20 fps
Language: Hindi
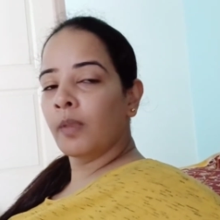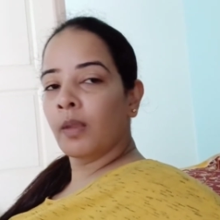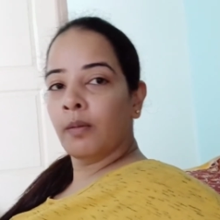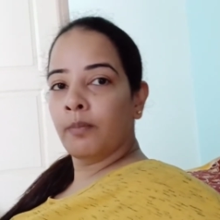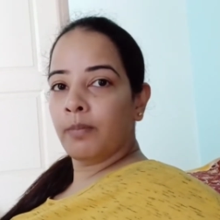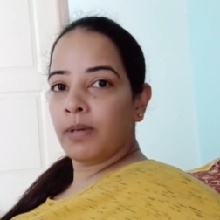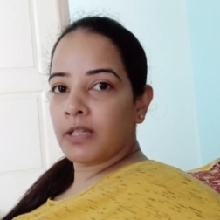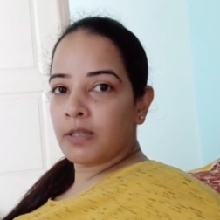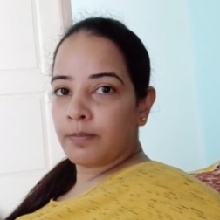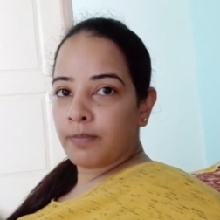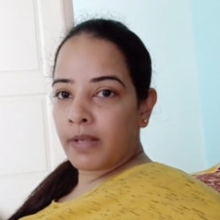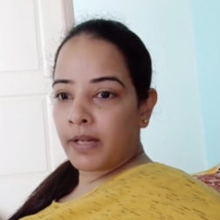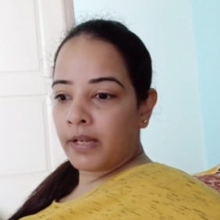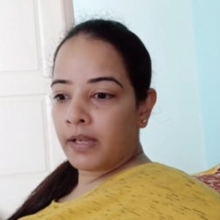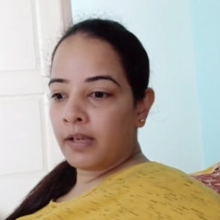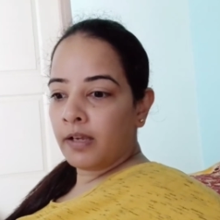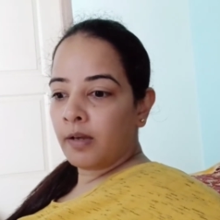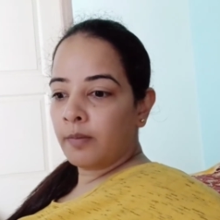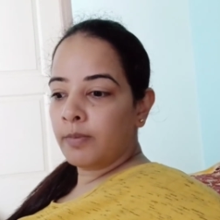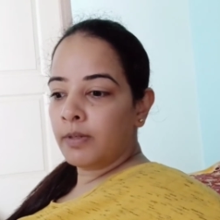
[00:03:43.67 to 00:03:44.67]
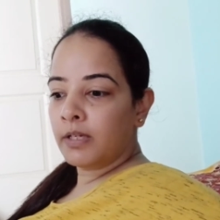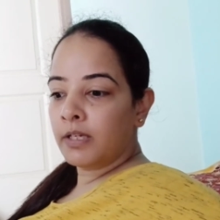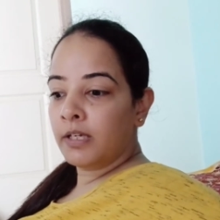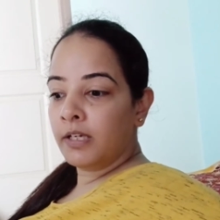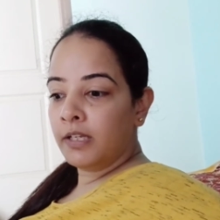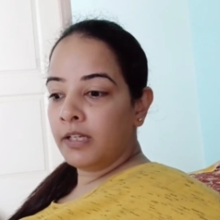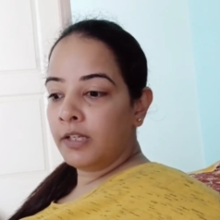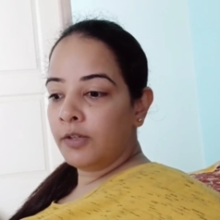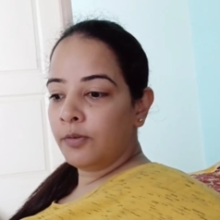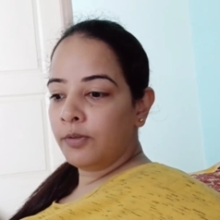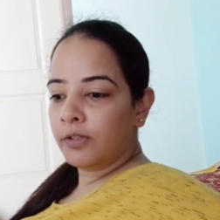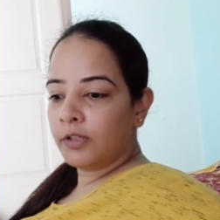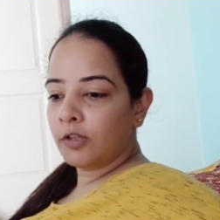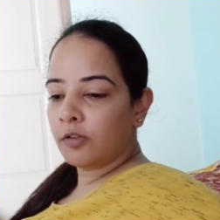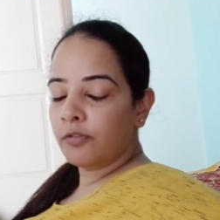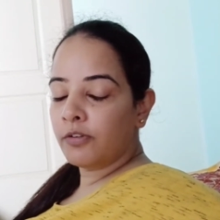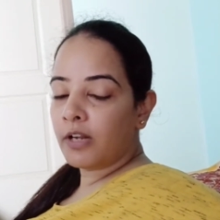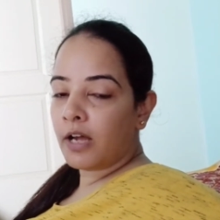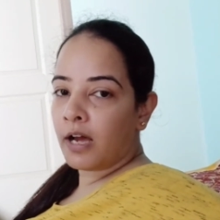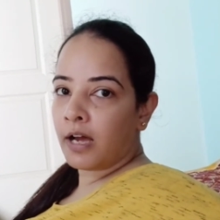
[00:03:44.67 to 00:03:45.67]
बस मैंने अभी की नहीं हुई थी तो
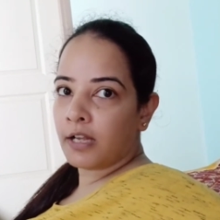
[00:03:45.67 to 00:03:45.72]
फिर